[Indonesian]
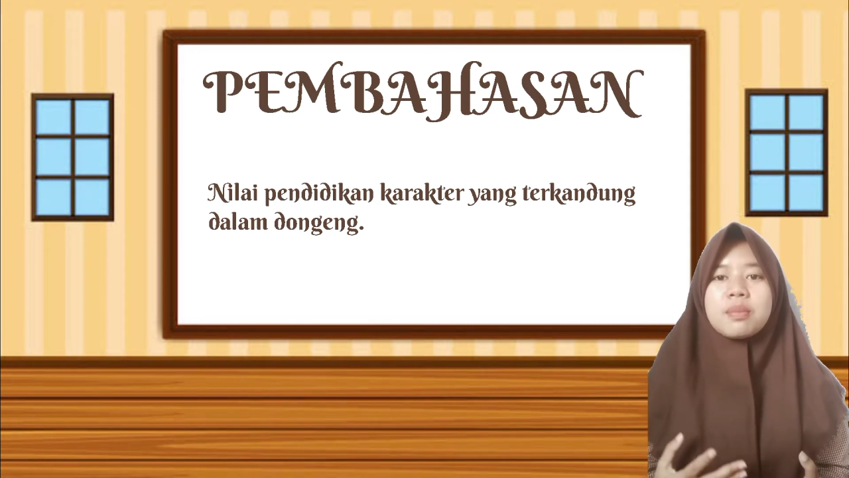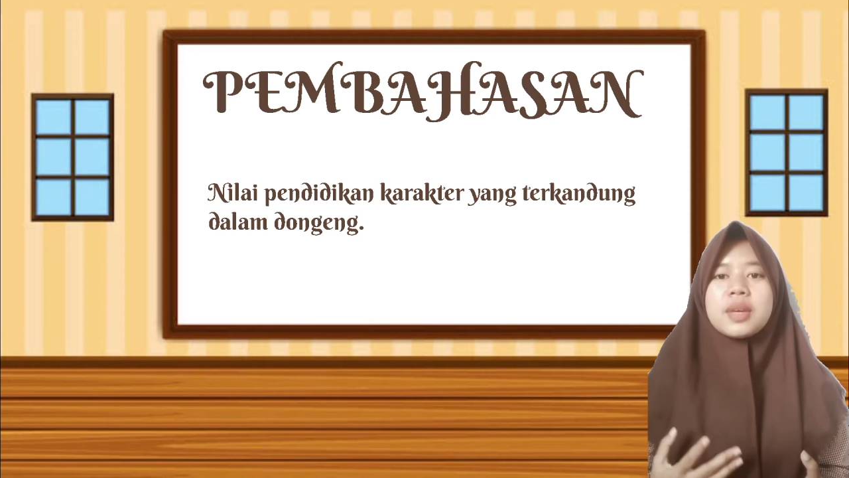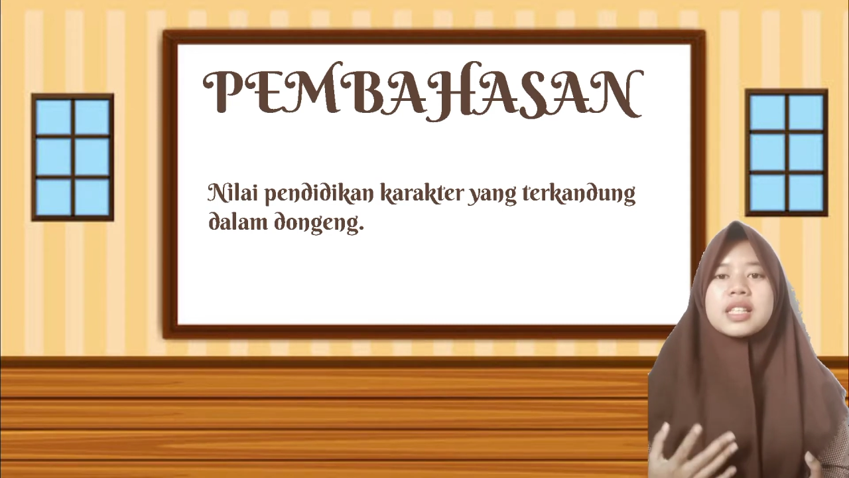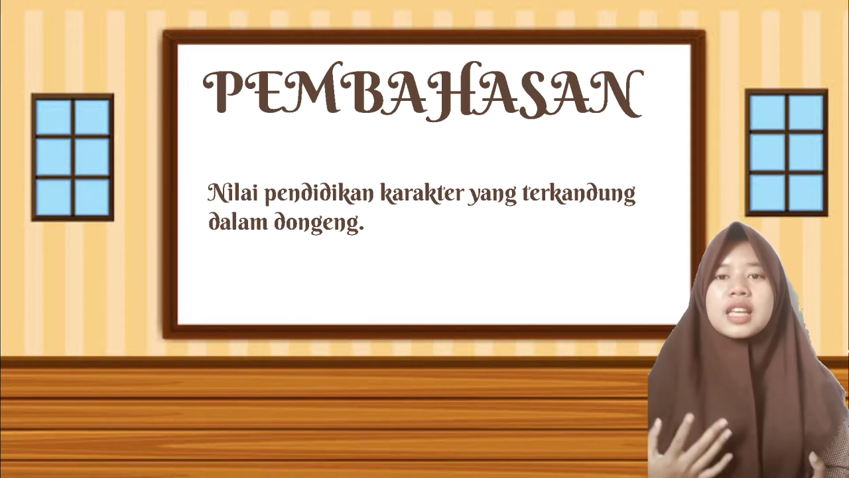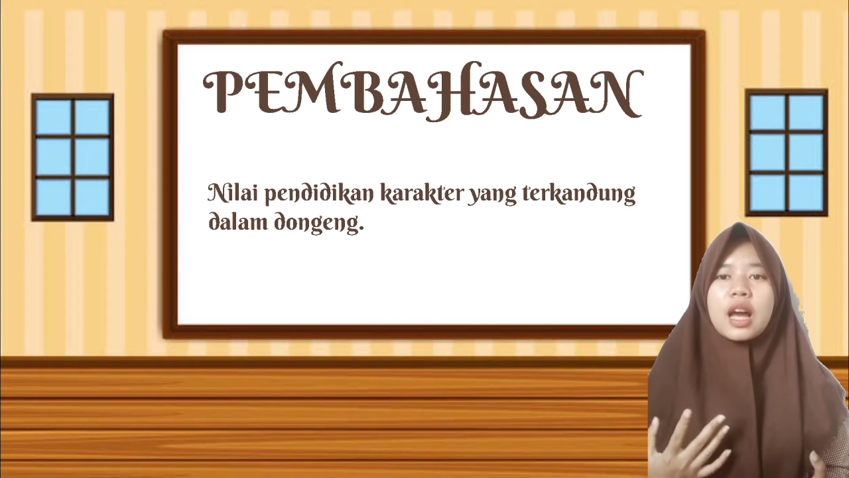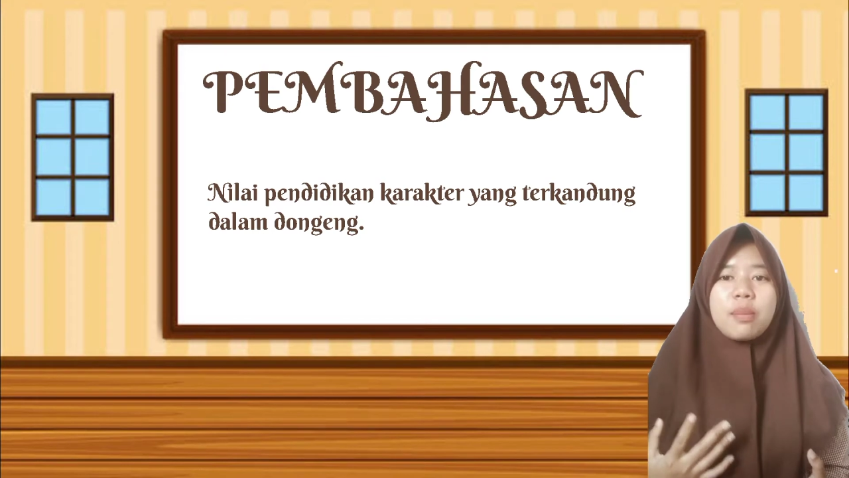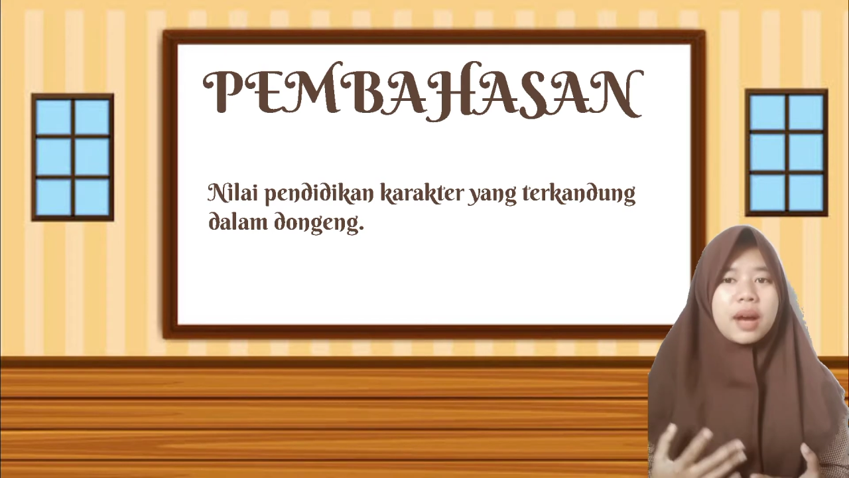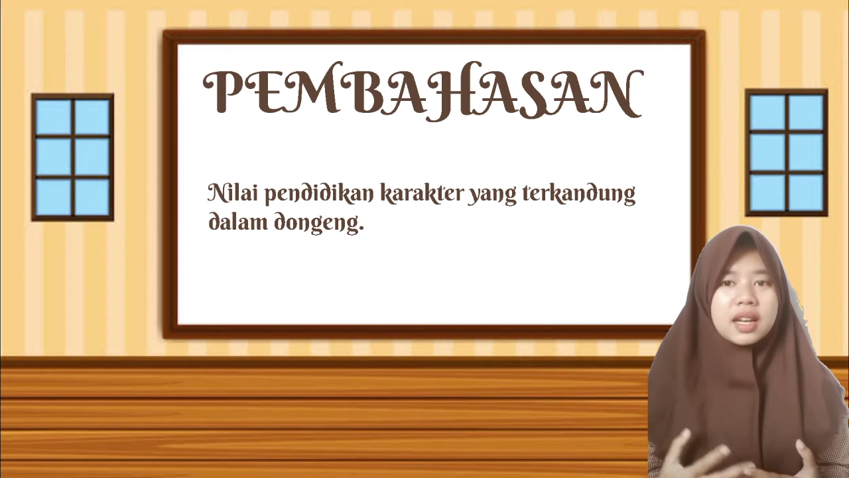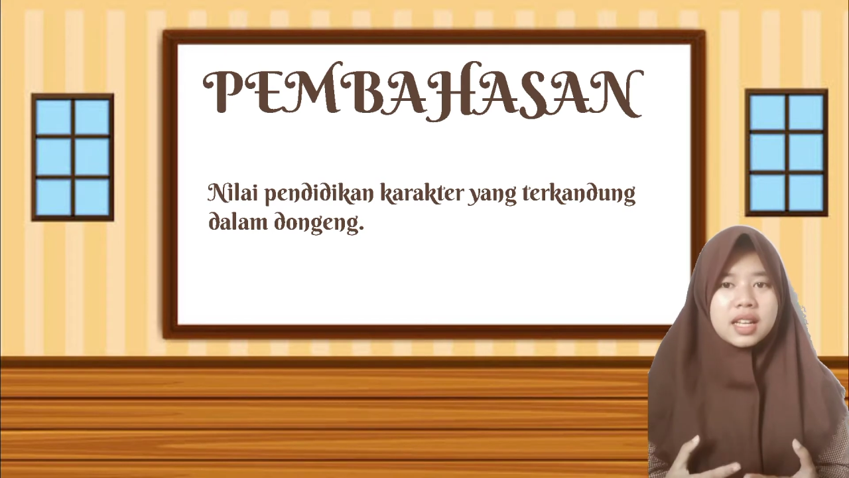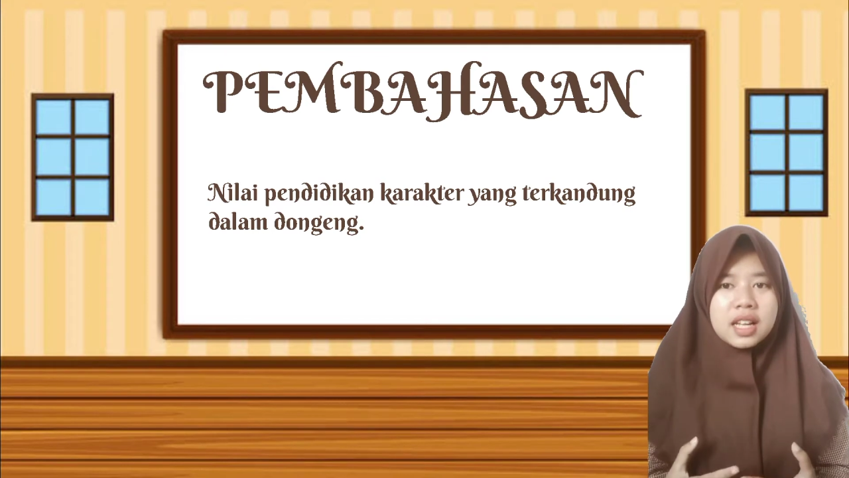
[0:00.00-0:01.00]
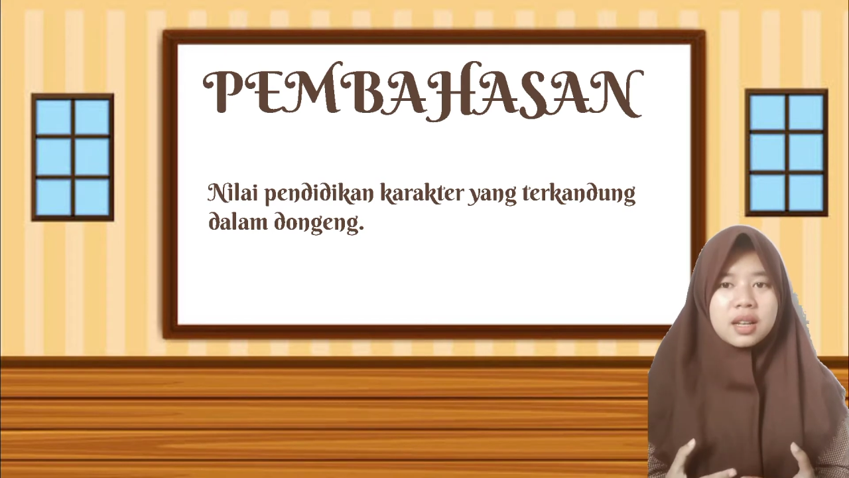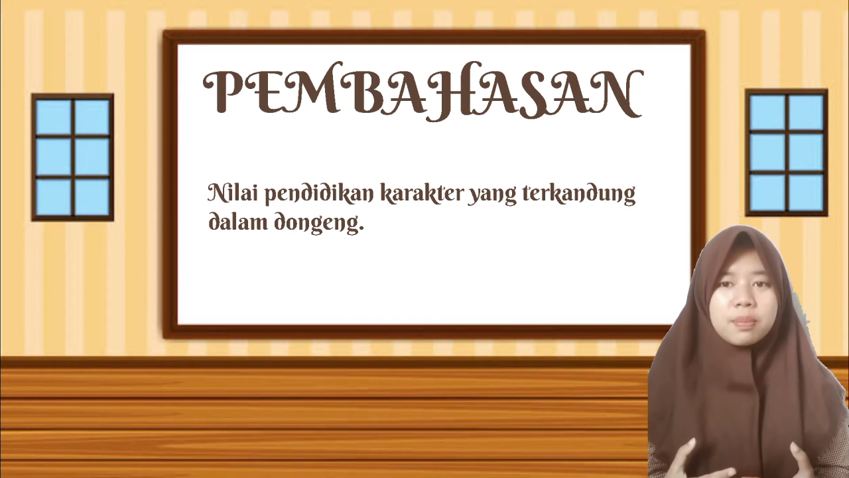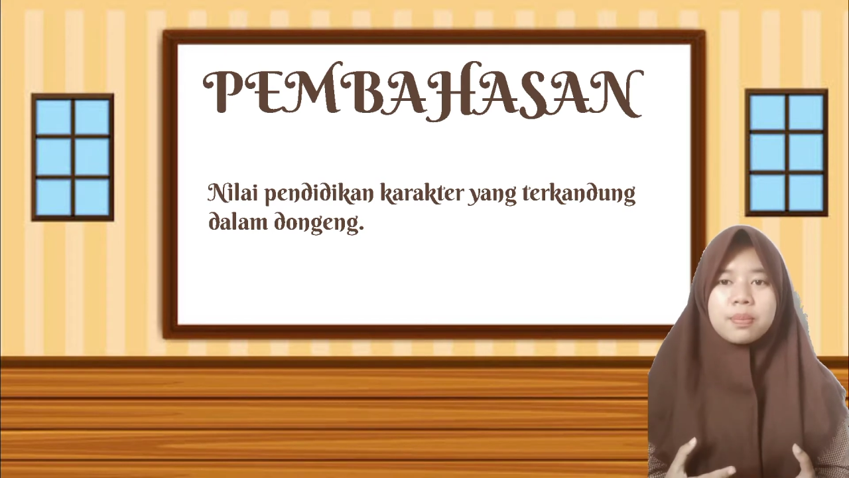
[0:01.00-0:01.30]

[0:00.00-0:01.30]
bersikap adil,